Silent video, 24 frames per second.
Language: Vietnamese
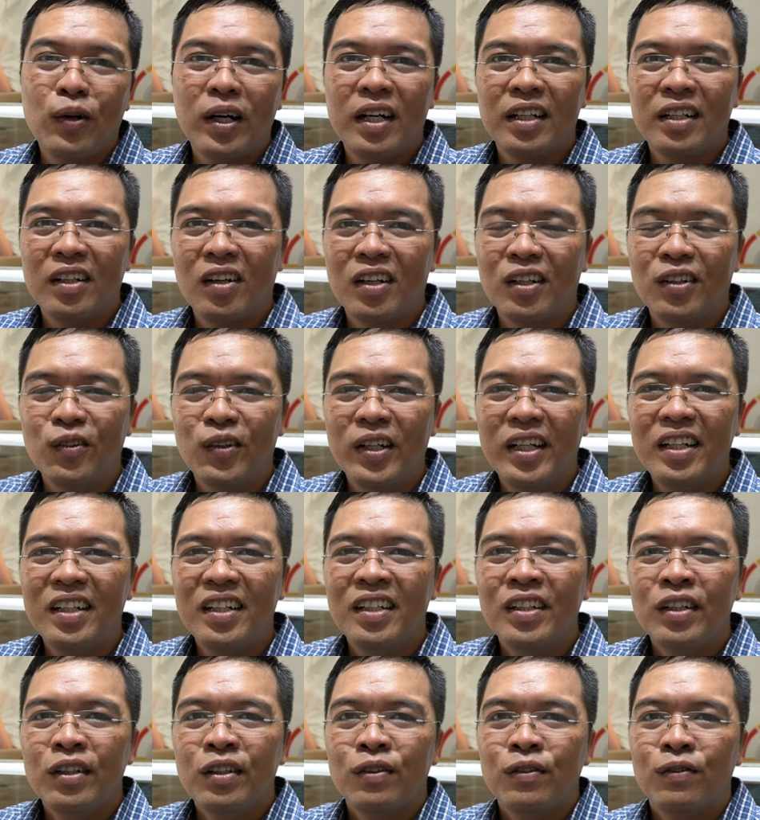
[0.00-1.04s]
hơn đo đường huyết
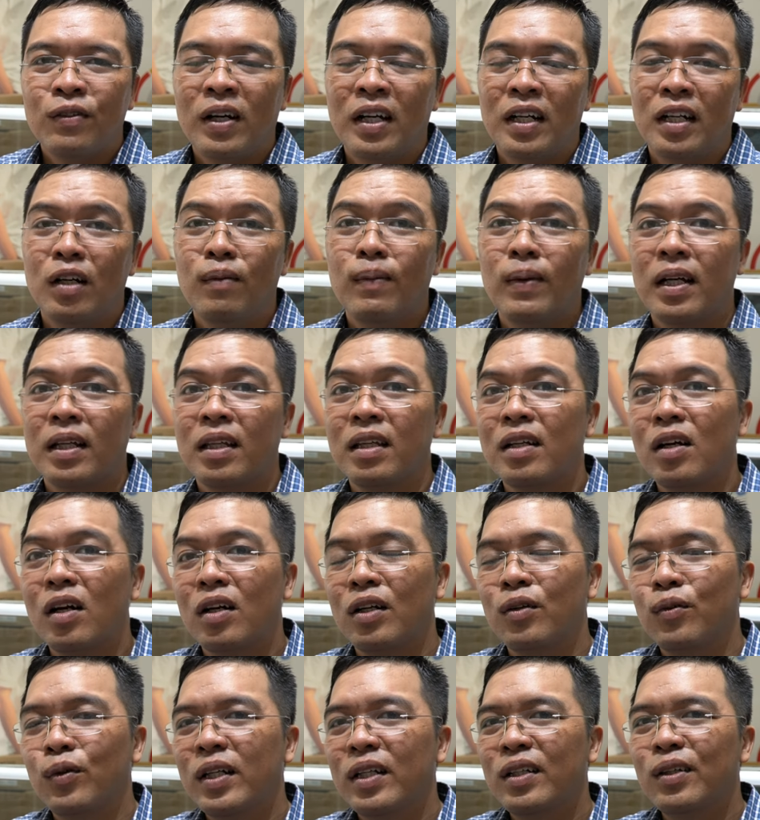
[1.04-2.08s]
và nếu mà như đo
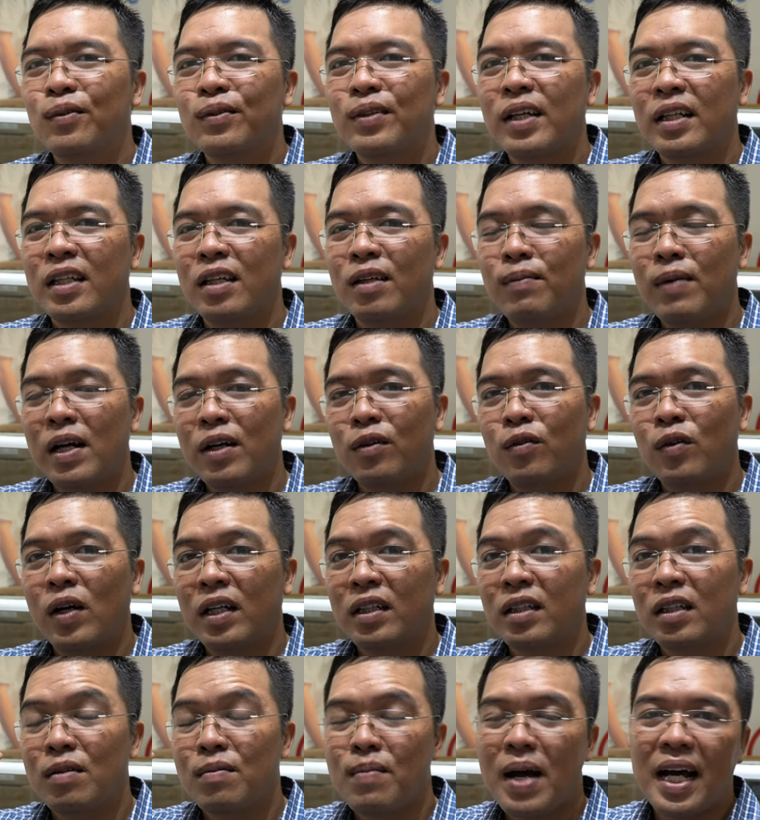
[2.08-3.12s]
đường huyết chúng ta chỉ mất
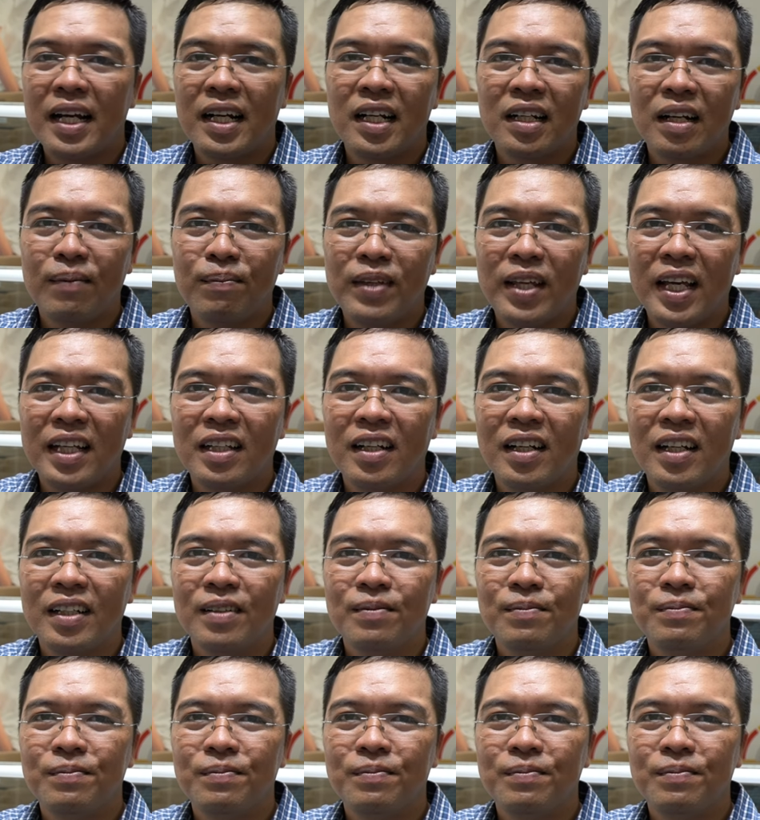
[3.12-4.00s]
khoảng từ 3 đến 5 giây thôi